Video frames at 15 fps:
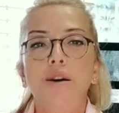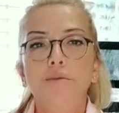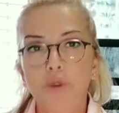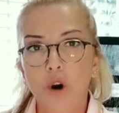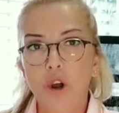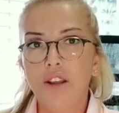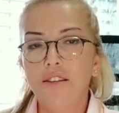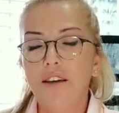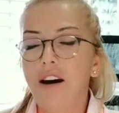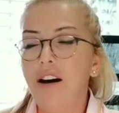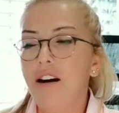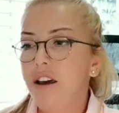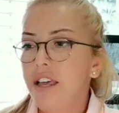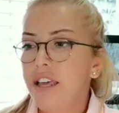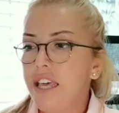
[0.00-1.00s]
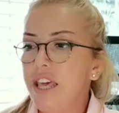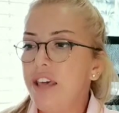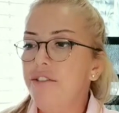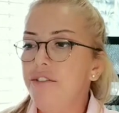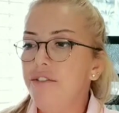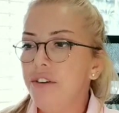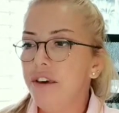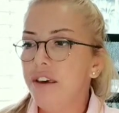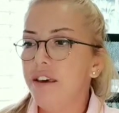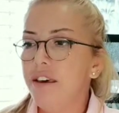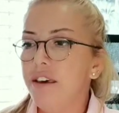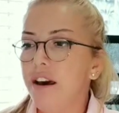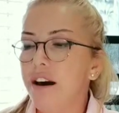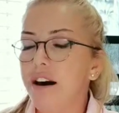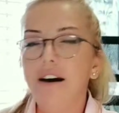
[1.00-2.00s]
Bu arada ev,
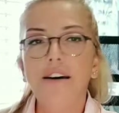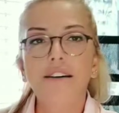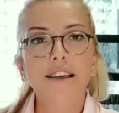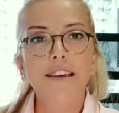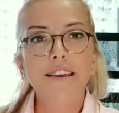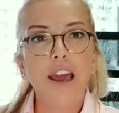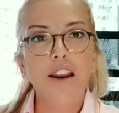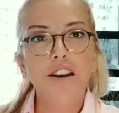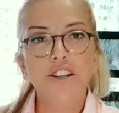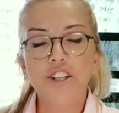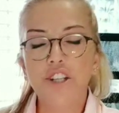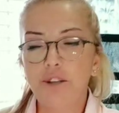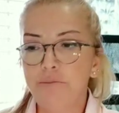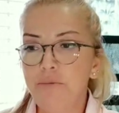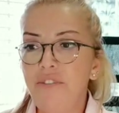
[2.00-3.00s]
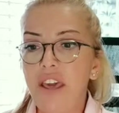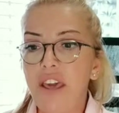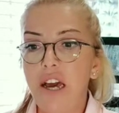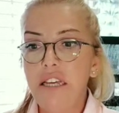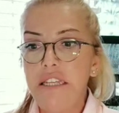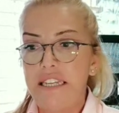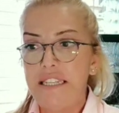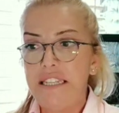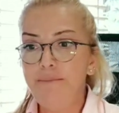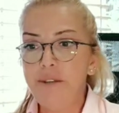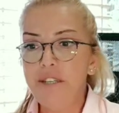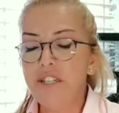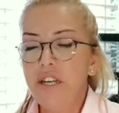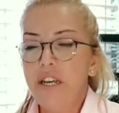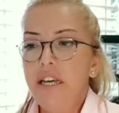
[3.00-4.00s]
e, aile yerleşimi veya yeni
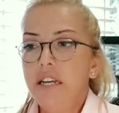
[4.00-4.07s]
bir